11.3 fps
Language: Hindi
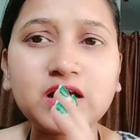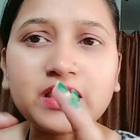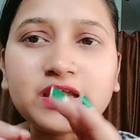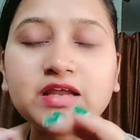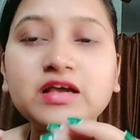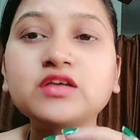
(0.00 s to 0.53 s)

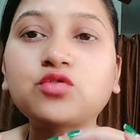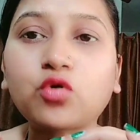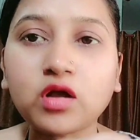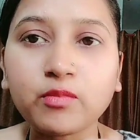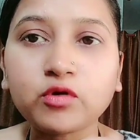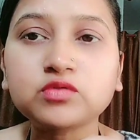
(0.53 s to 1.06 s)
कहीं ना कहीं
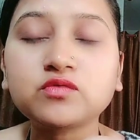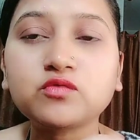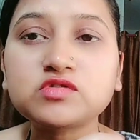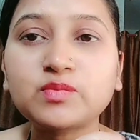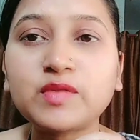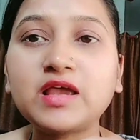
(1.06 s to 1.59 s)
थोड़ा बहुत
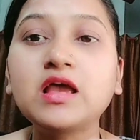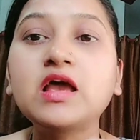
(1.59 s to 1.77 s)
उसमें